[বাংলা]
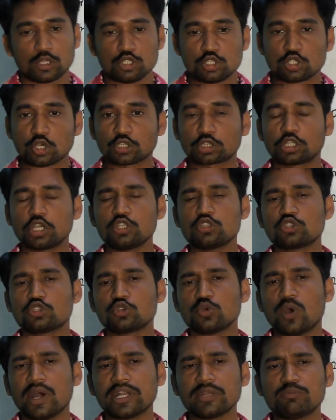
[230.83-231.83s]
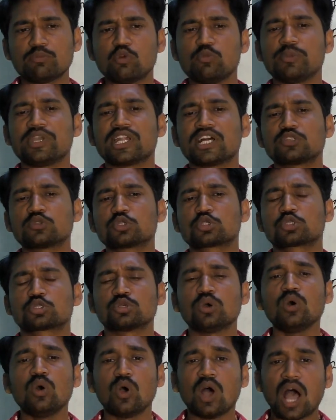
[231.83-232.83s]
যথেচ্ছ হারে ভূমি রাজস্ব
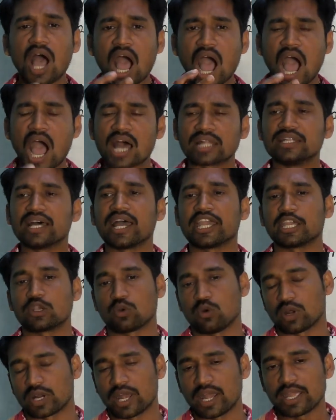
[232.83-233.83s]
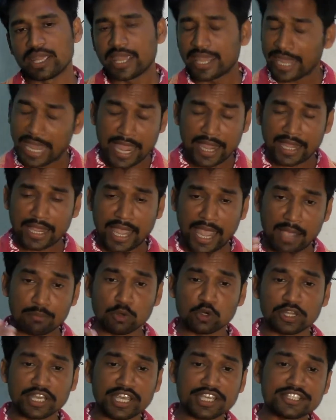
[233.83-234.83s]
আদায় করা
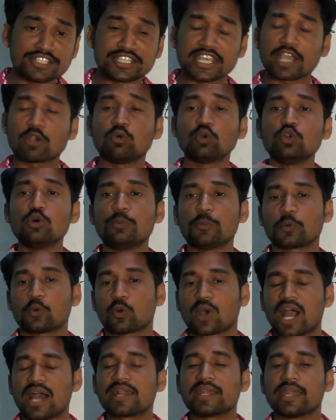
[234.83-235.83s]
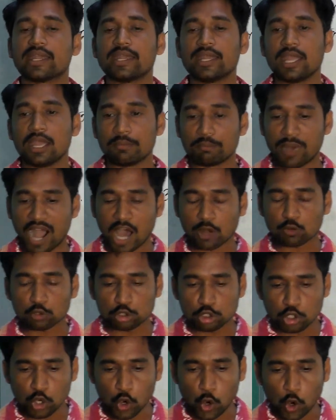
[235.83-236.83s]
এমনকি যে কোনো প্রকারে
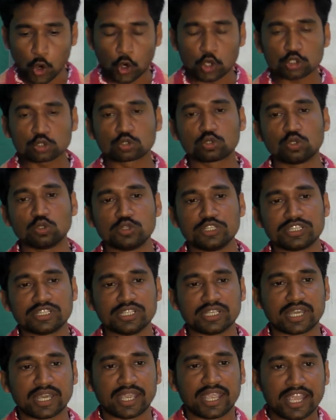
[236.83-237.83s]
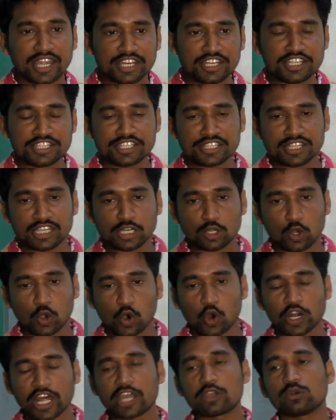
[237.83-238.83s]
ভারতীয় অর্থনীতিকে নিজেদের
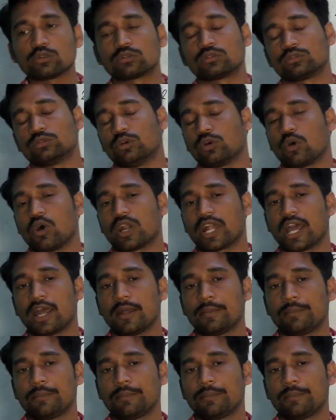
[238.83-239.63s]
করায়ত্ত করা